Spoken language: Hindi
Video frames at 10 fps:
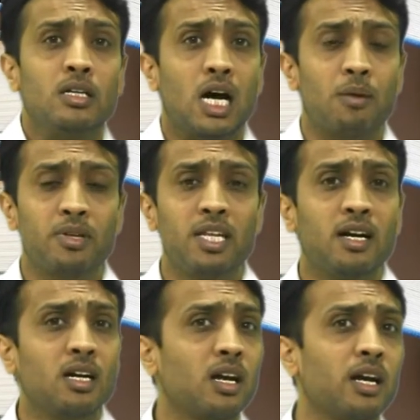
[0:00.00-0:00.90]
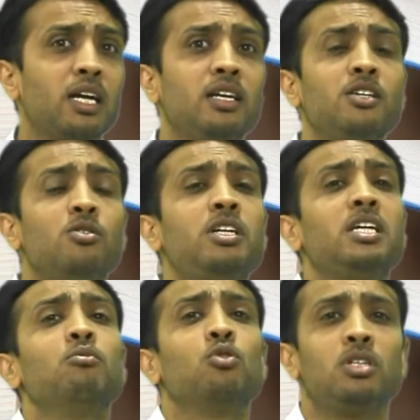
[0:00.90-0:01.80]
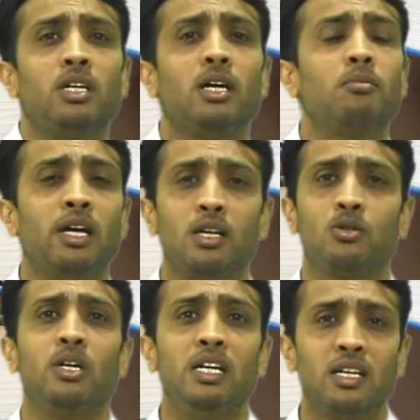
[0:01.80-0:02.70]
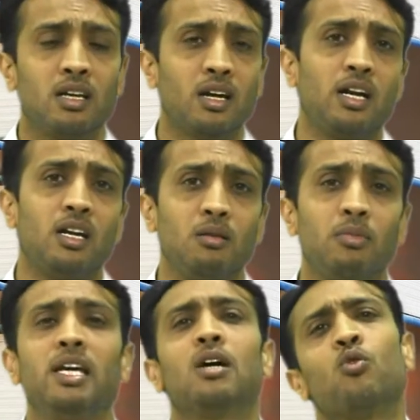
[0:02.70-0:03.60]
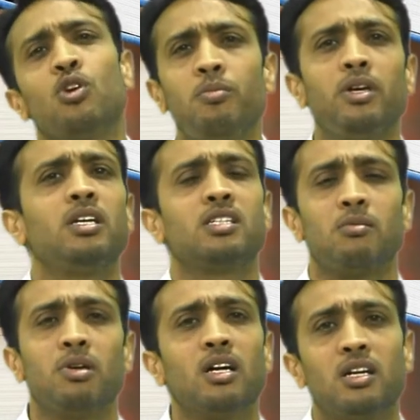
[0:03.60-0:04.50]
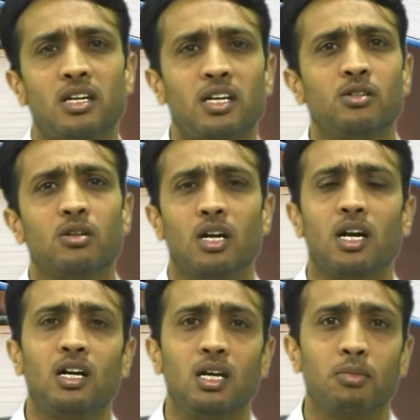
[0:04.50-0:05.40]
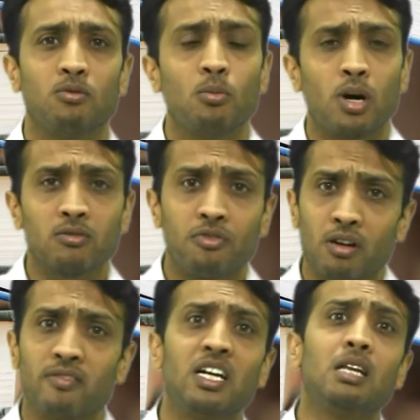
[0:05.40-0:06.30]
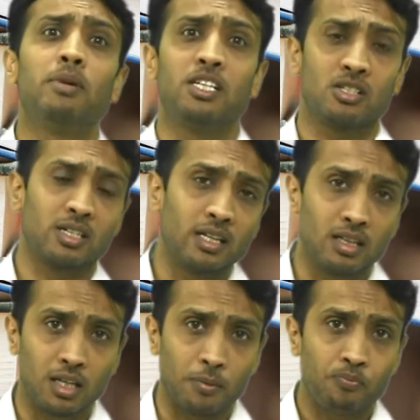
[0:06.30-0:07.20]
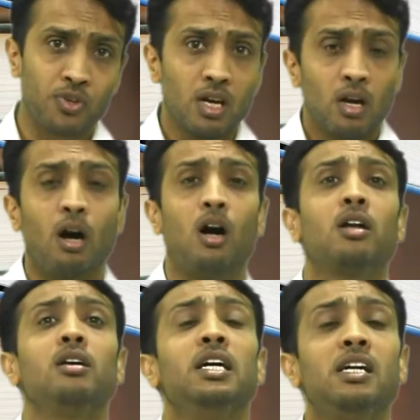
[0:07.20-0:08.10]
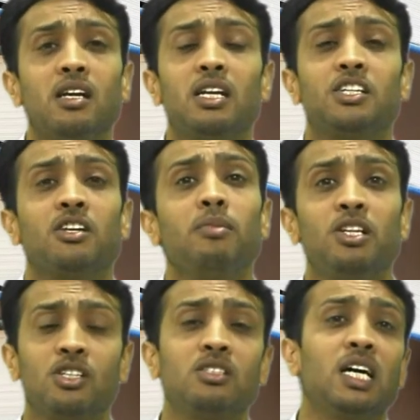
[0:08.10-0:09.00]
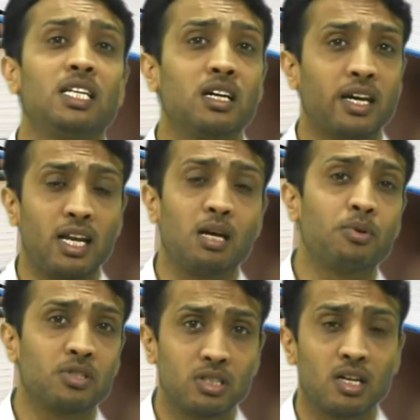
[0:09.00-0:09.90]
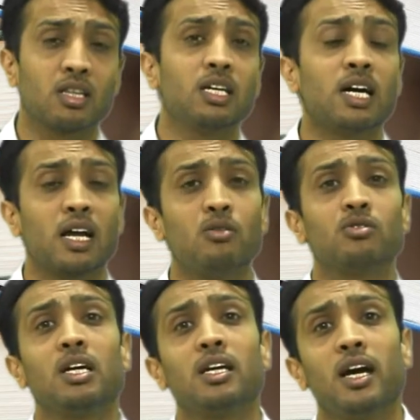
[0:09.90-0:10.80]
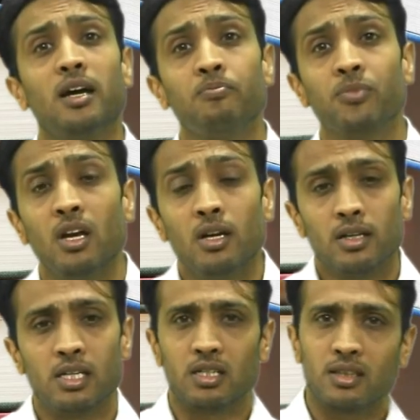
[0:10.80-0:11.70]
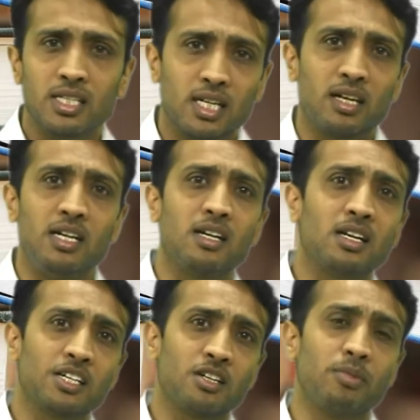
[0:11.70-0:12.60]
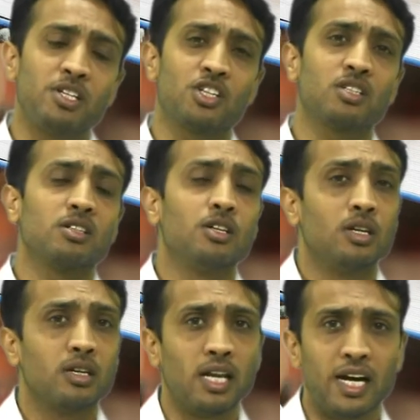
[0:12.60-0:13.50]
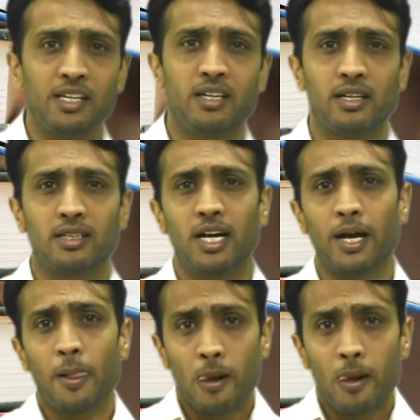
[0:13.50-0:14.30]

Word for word: आपने देखा क्रिकेट की जो टीम होती है हमारी जो इंडियन क्रिकेट टीम है या कोई भी किसी भी कंट्री की जो क्रिकेट टीम है वो बहुत फ्रिक्वेंटली मैचेस खेलती हैं और इंटरनेशनल मैचेस ज़्यादा खेलना पसंद करते हैं कारण उसका क्या है कि जितने ज़्यादा इंटरनेशनल मैचेस खिलाड़ी खेलता है